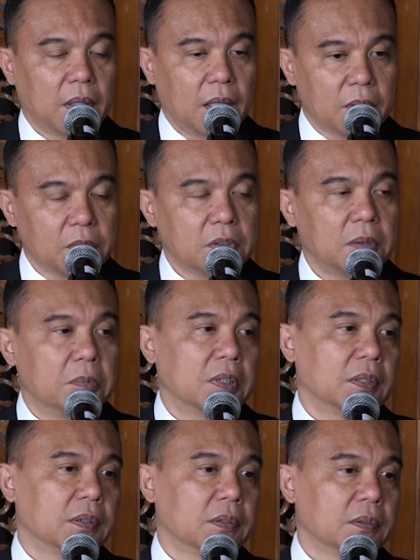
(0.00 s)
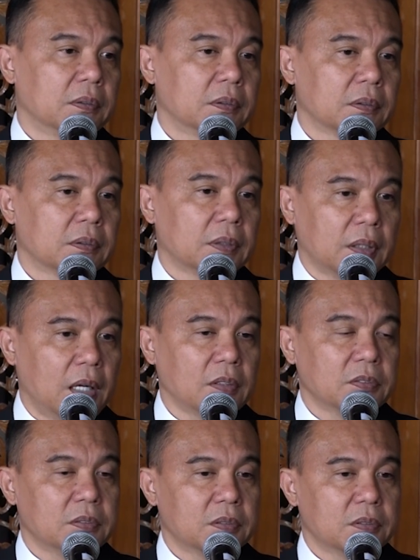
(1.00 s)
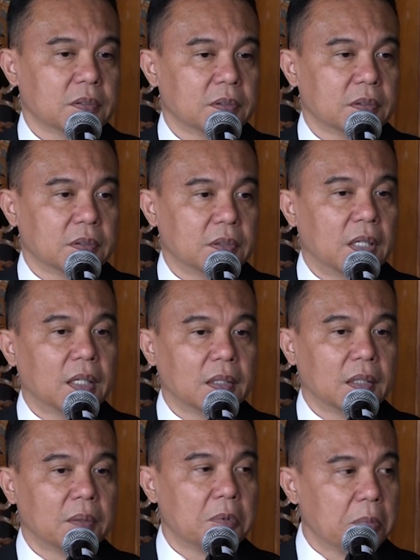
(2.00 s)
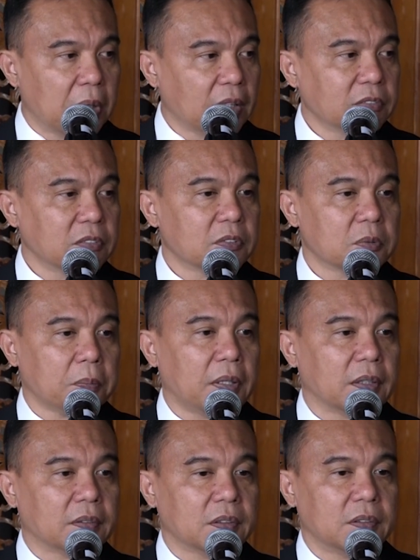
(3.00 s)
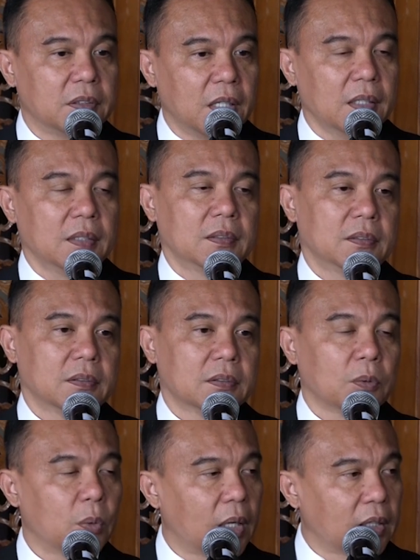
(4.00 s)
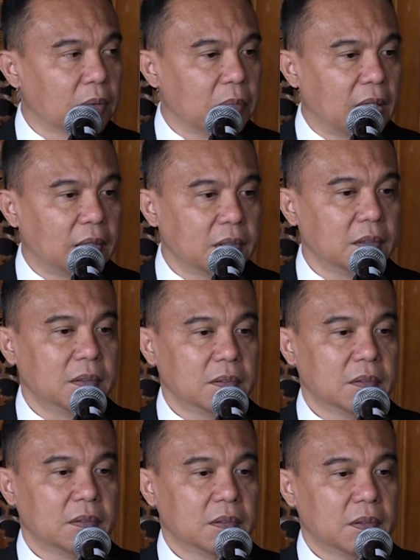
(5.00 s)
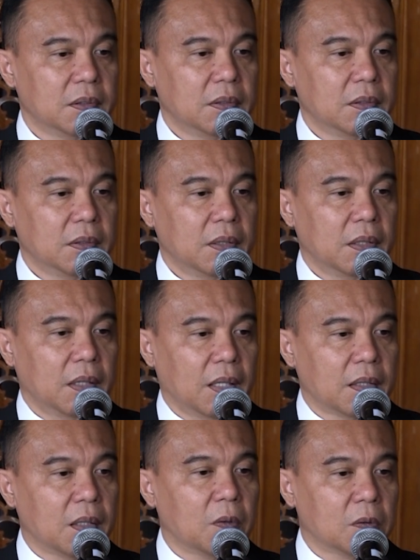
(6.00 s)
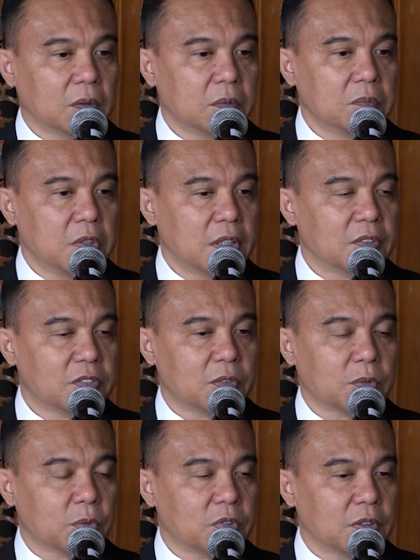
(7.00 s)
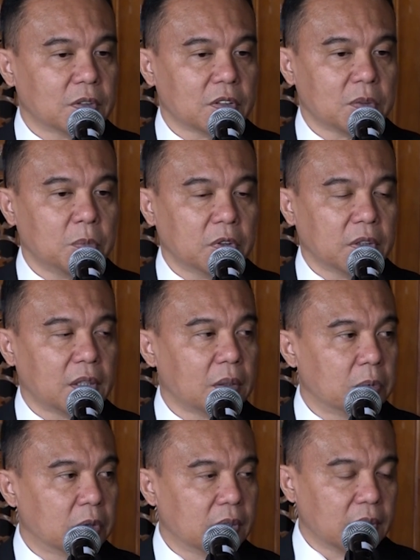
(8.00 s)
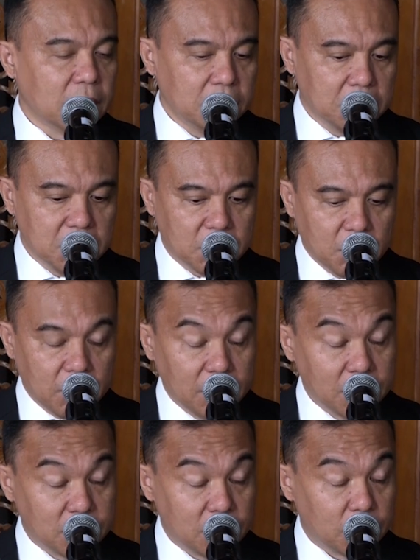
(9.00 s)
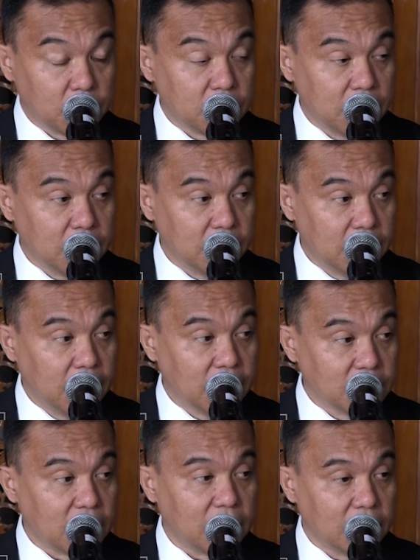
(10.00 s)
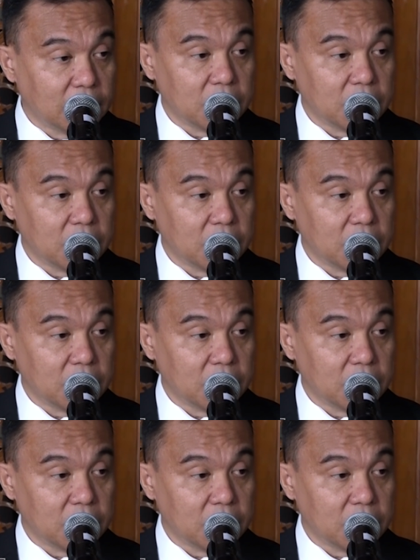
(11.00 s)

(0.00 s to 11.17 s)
harus lebih tegas dan lebih berat supaya tidak terulang kembali ada oknum di institusi tersebut yang kemudian mencoreng institusi dengan cara